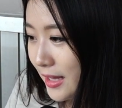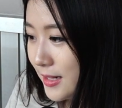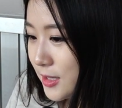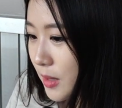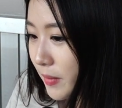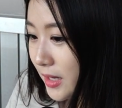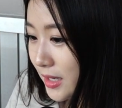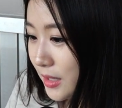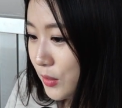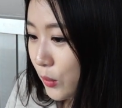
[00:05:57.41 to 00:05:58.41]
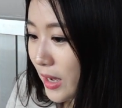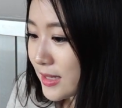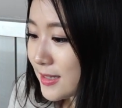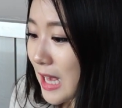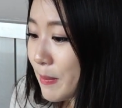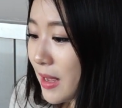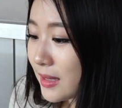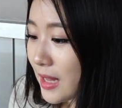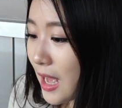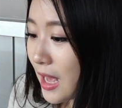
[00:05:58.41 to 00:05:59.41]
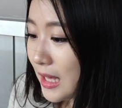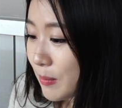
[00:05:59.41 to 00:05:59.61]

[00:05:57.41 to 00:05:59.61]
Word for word: 1.1이닝 동안 3안타